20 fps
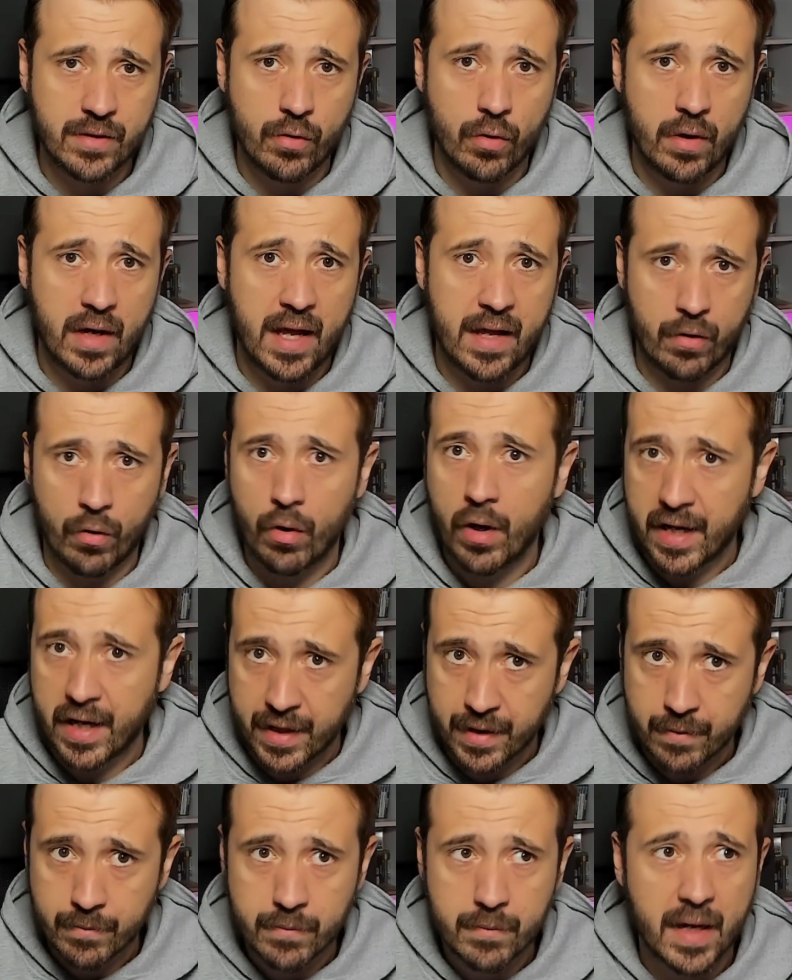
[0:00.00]
con la
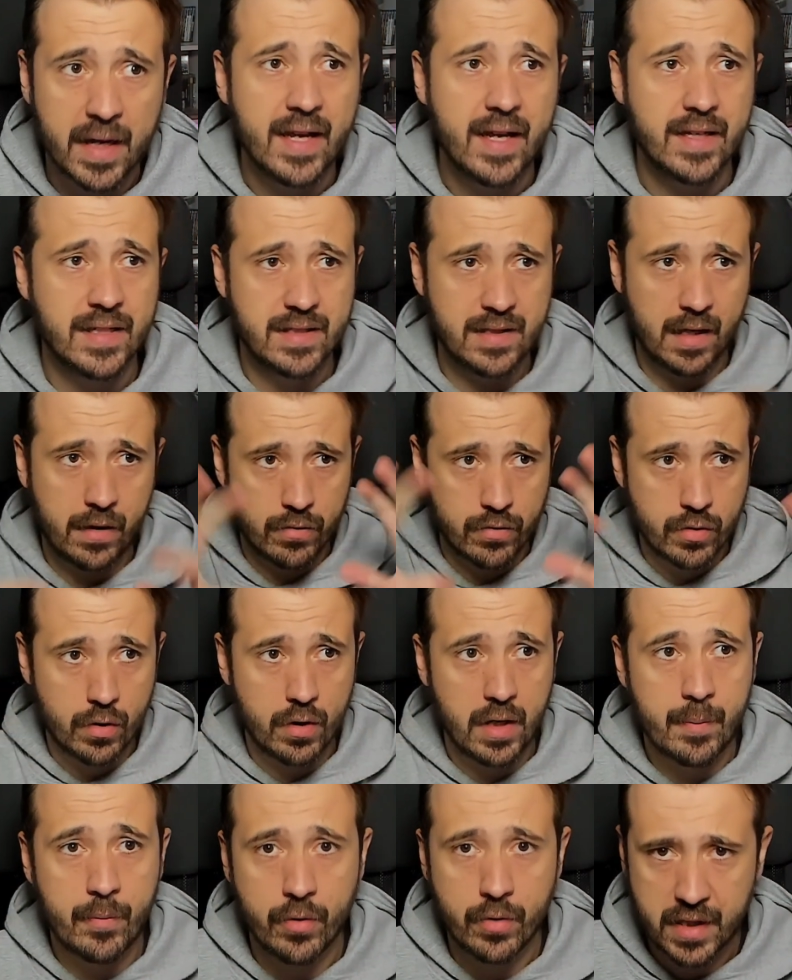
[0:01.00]
Rogali, ¿vale? Que es esta
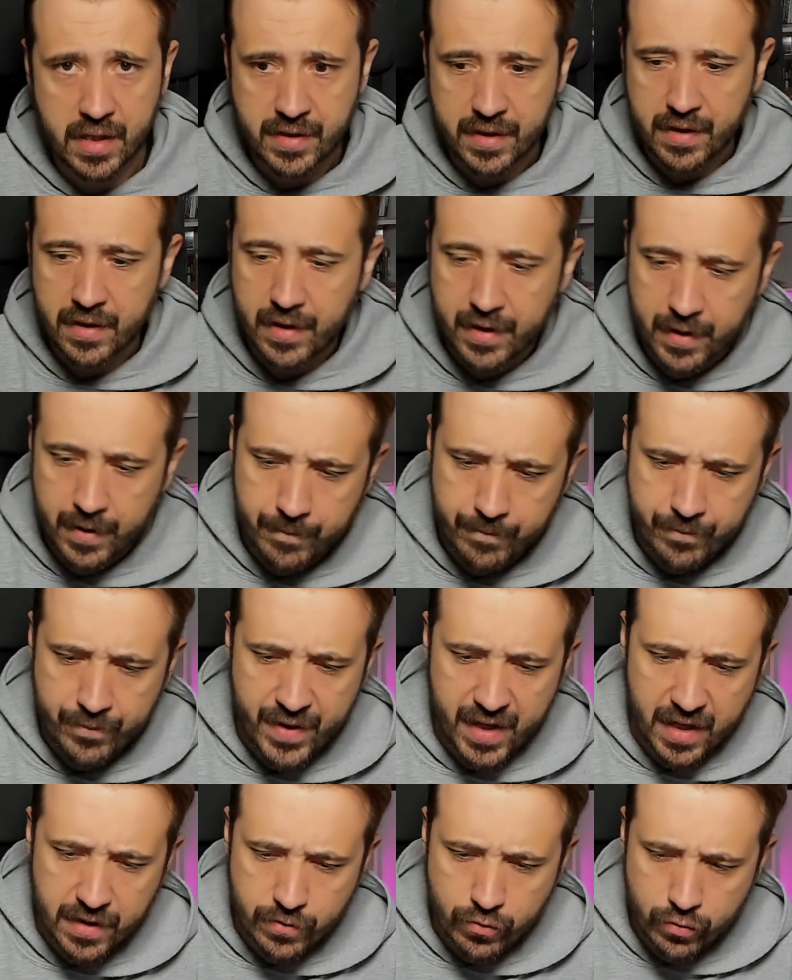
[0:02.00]
consola portátil de,
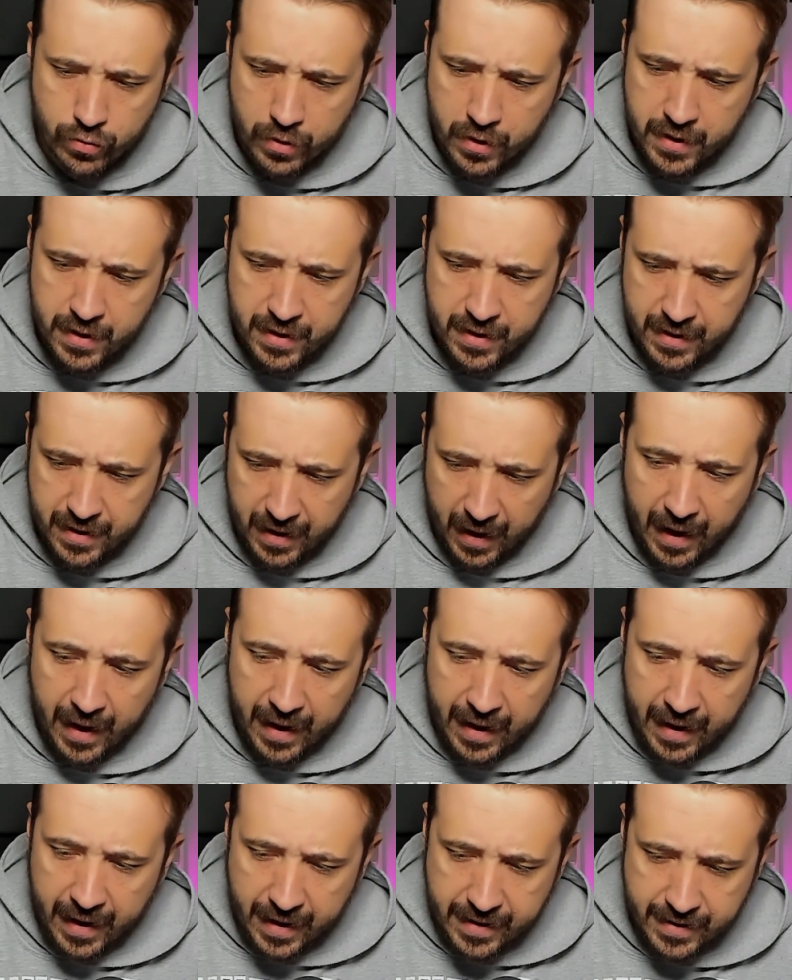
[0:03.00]
de Asus
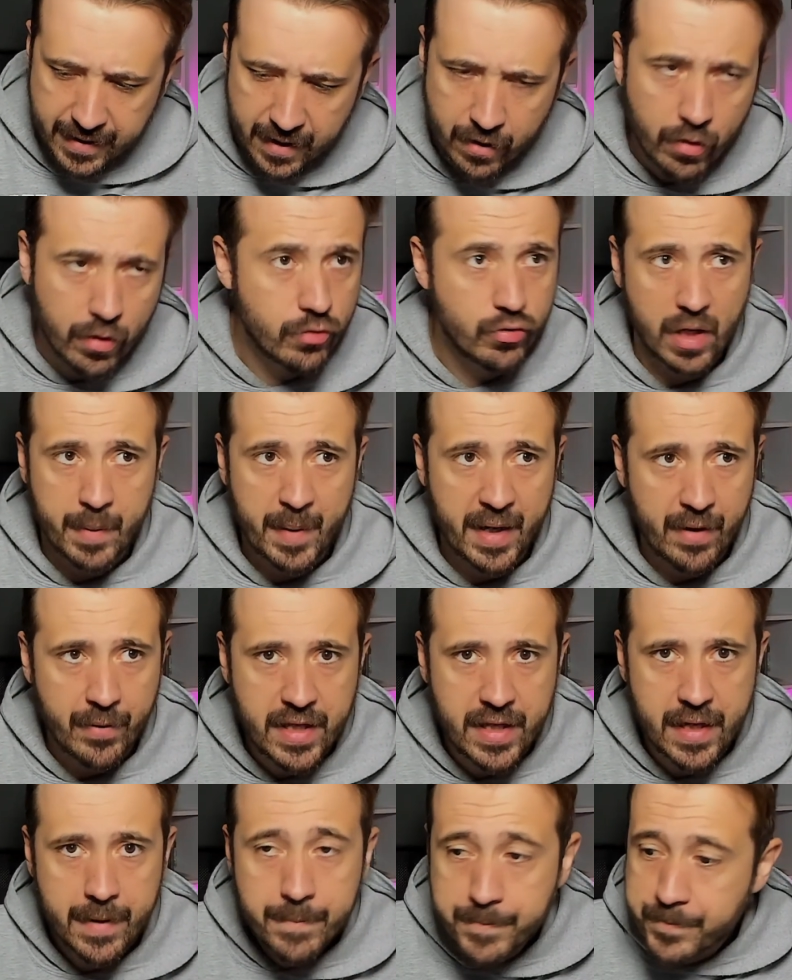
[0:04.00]
que, que tengo, es una
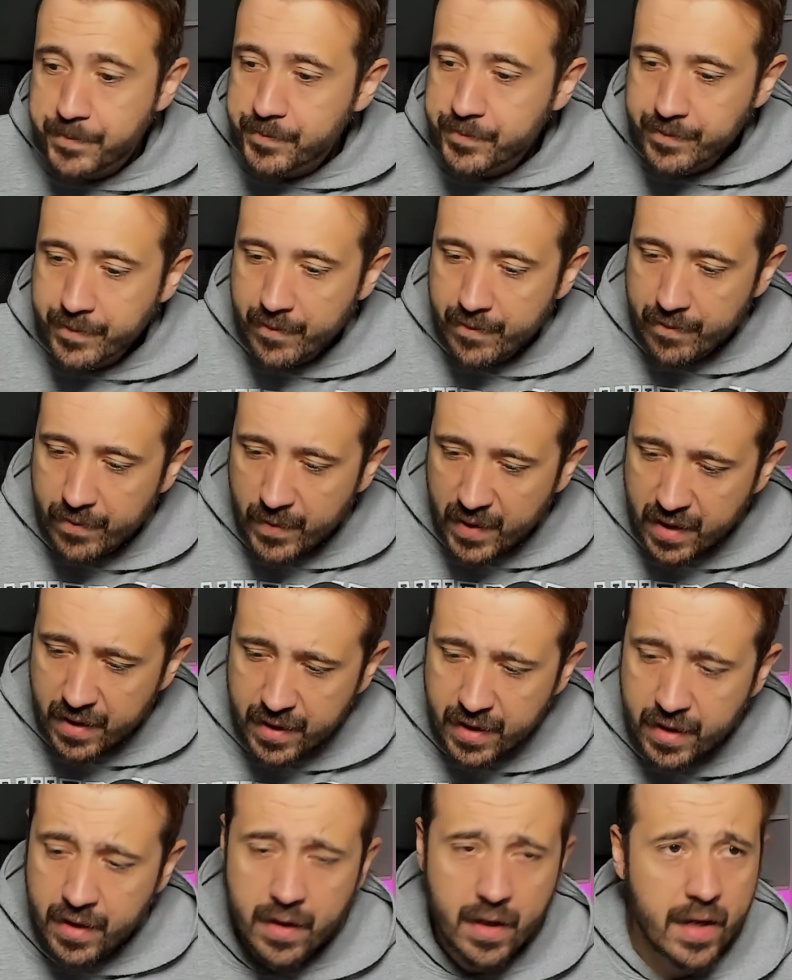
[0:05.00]
maravilla
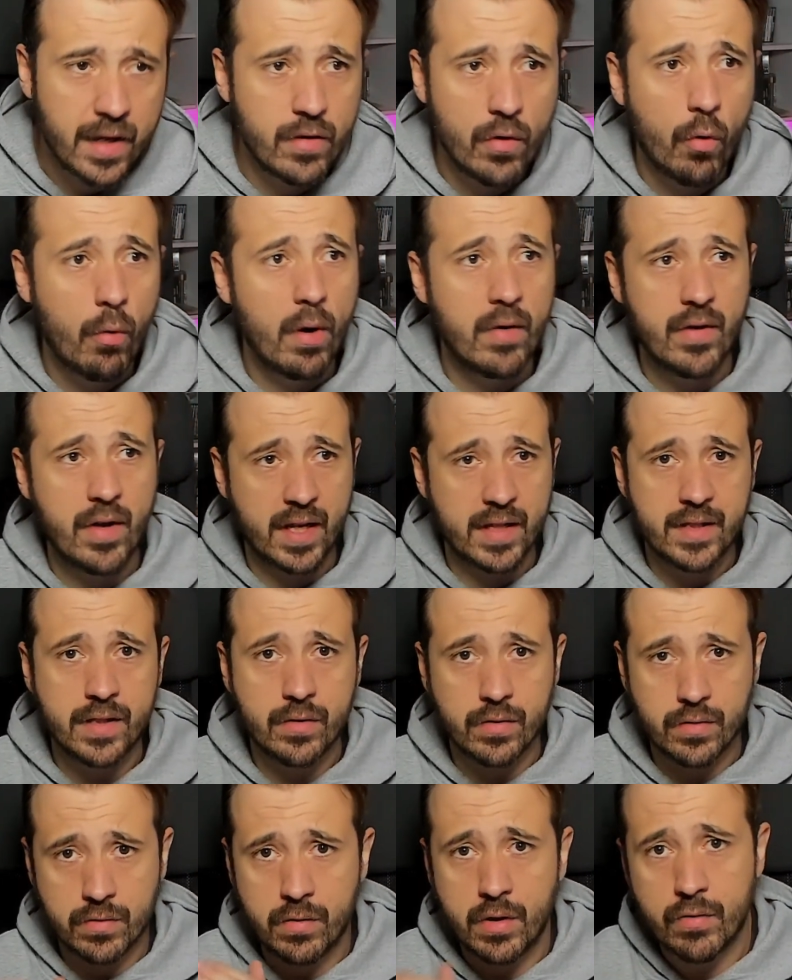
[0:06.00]
y he ido jugando a
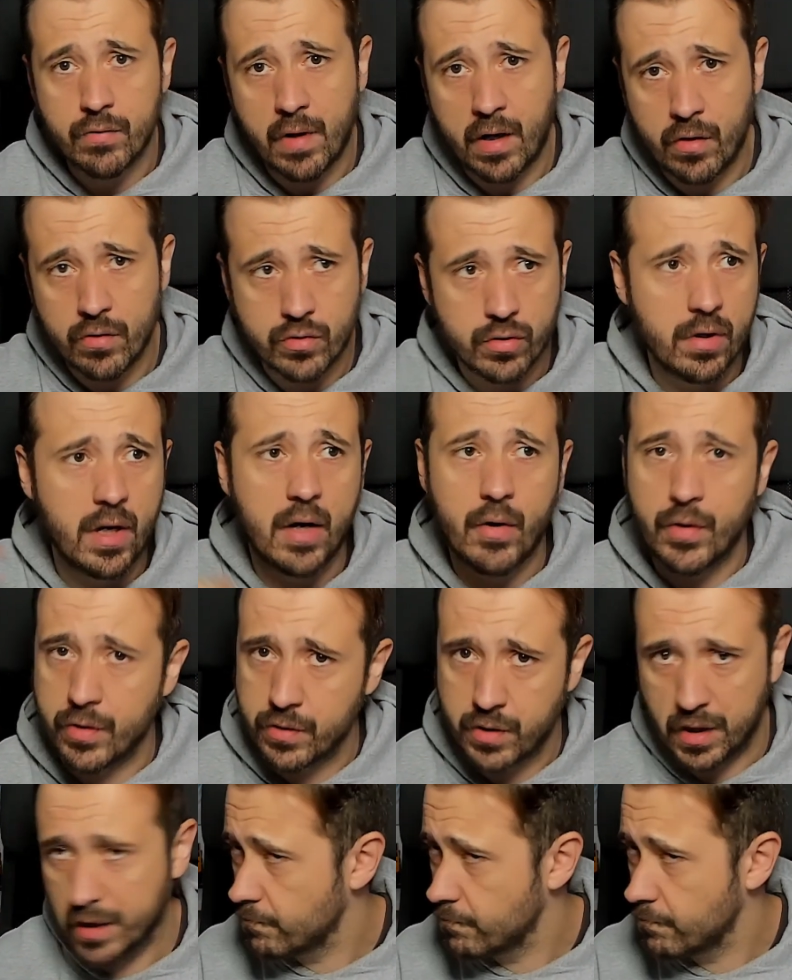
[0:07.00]
ratitos, ¿no? En una consola o en otra,